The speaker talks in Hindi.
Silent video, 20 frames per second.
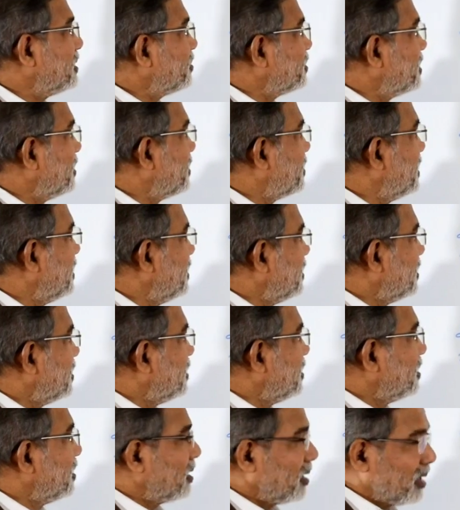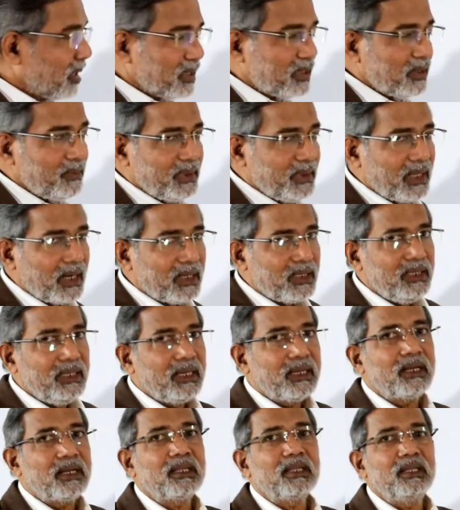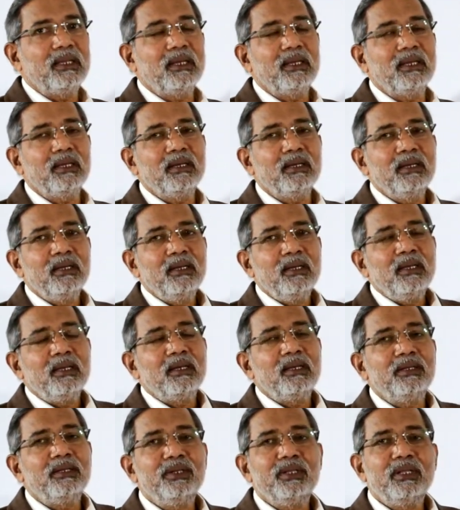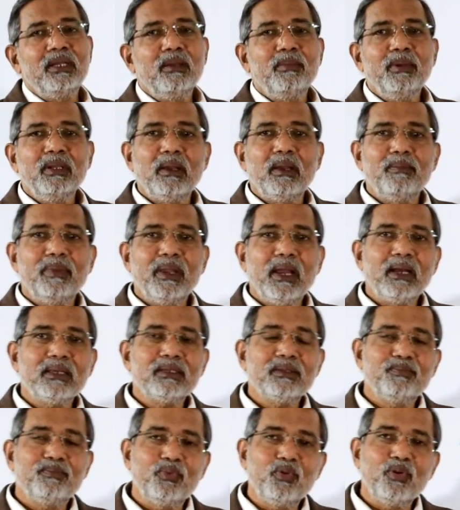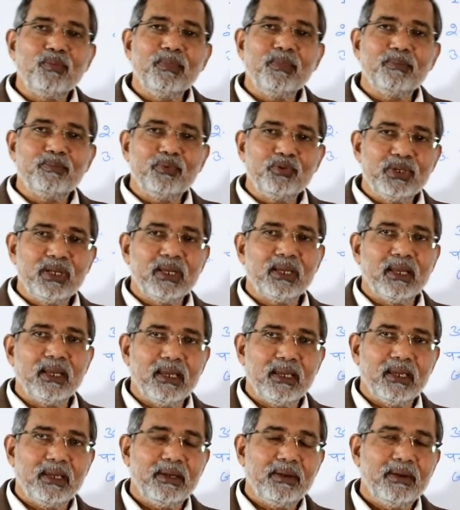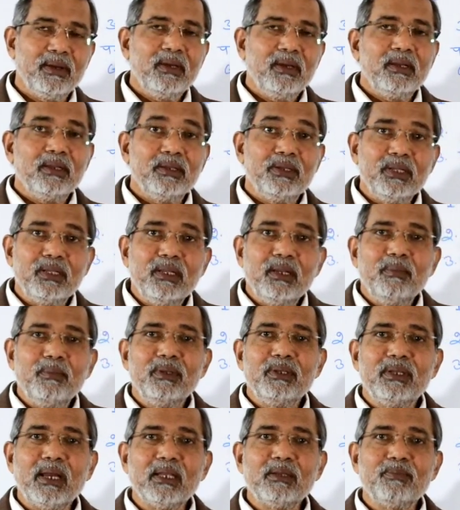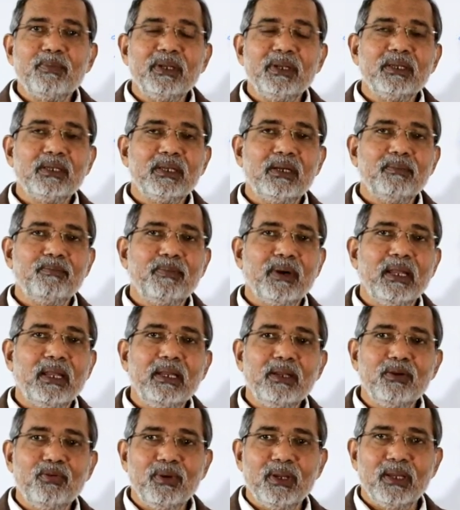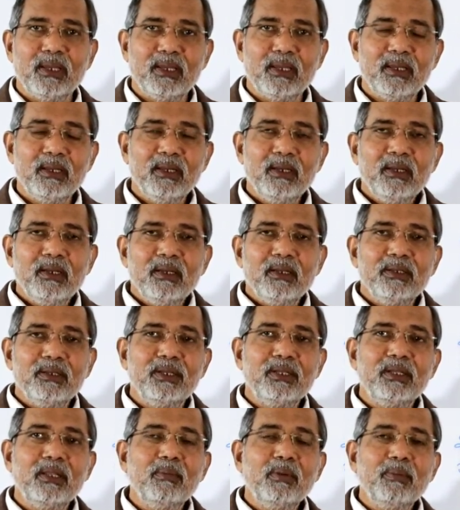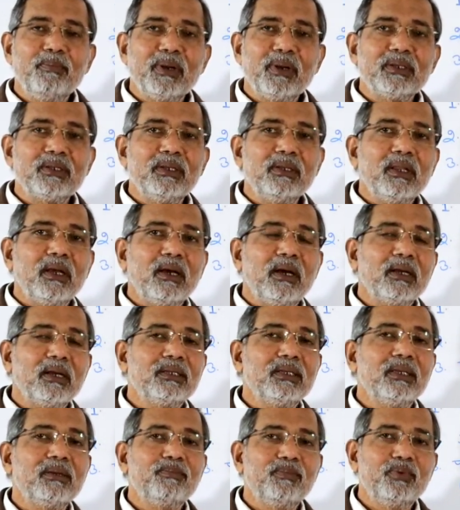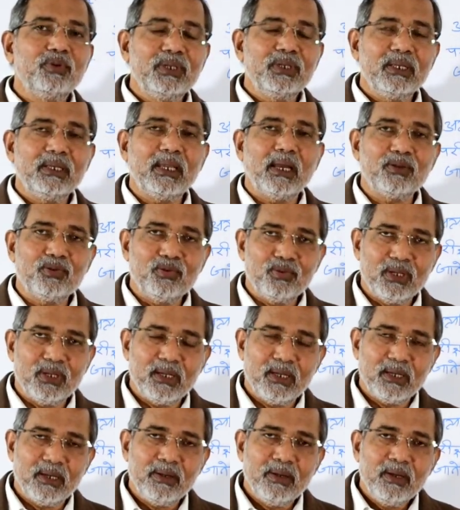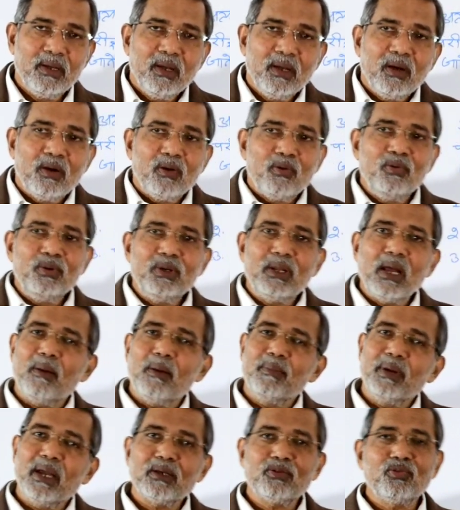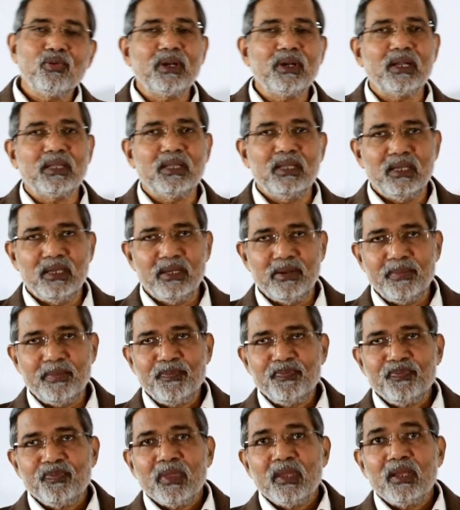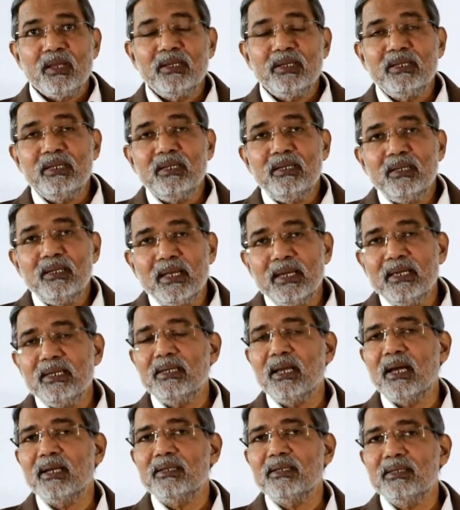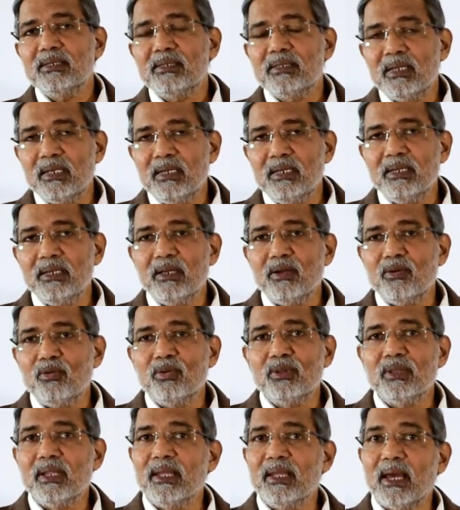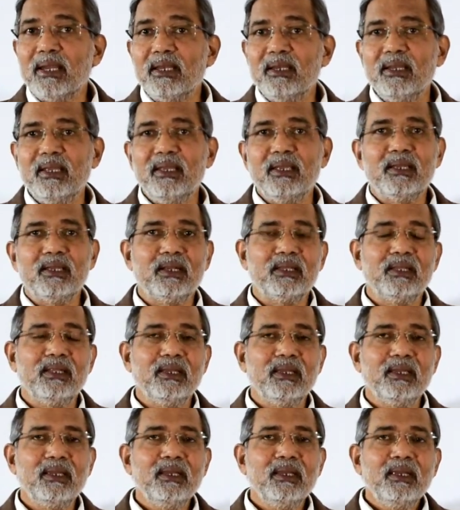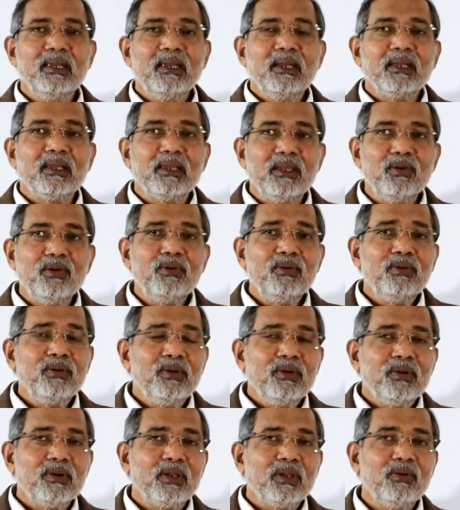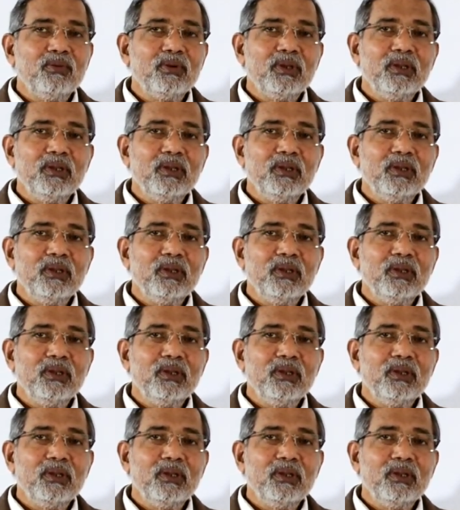पहली सबसे बड़ी गलती विद्यार्थी ये करते हैं कि जितने भी अभ्यास पूर्व में पूछे गए हैं जितने भी जांच परीक्षण पहले हुए हैं जितने भी प्रश्न अक्सर पूछे जा चुके हैं उनका अभ्यास वो करते हैं किसी नई जांच के लिए वो तैयारी नहीं करते हैं क्यों